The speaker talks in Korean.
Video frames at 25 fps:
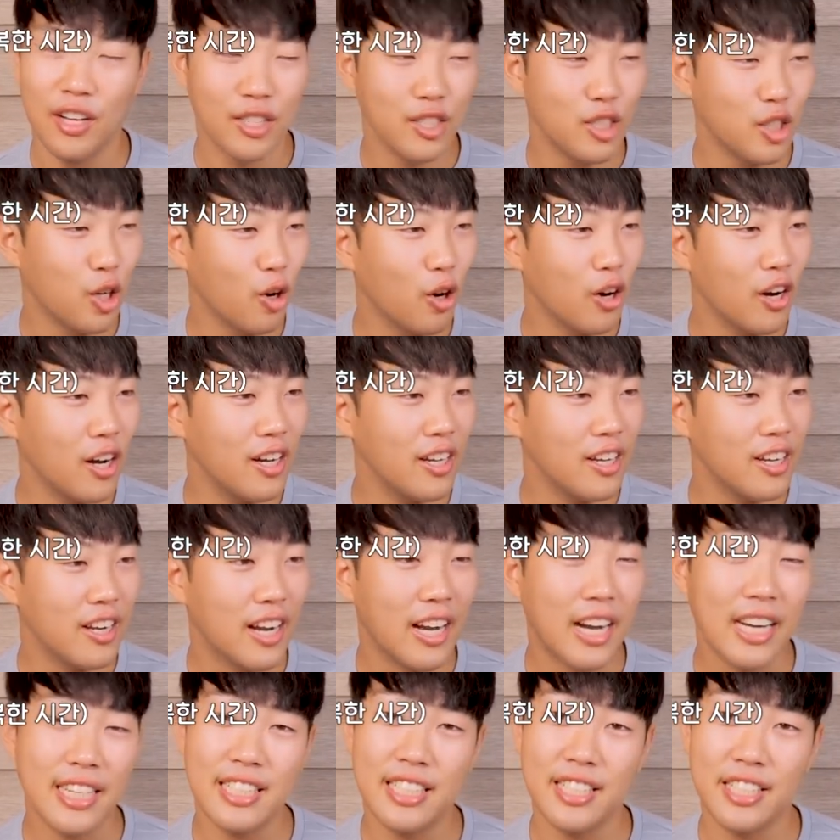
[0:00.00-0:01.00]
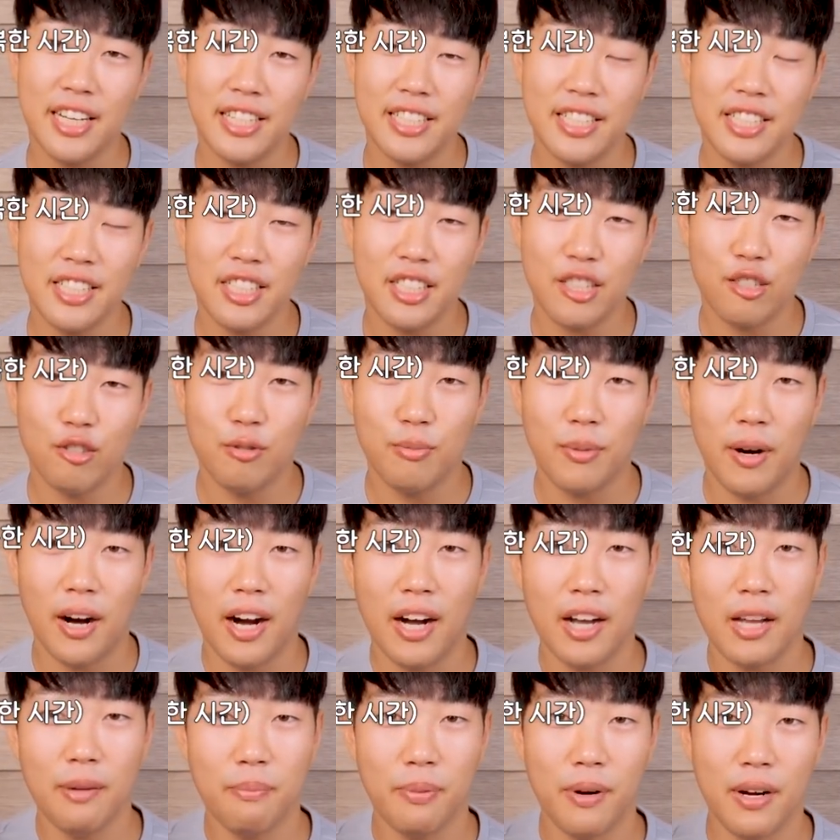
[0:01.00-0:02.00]
저랑 이렇게 같이 사진 찍고 막
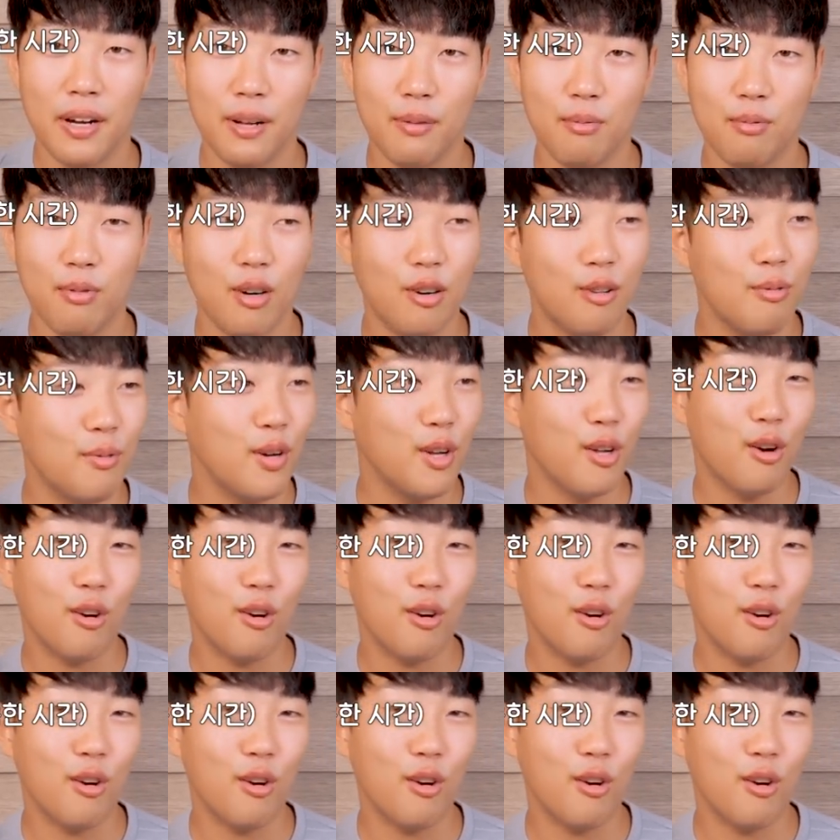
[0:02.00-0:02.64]
하이파이브하고 막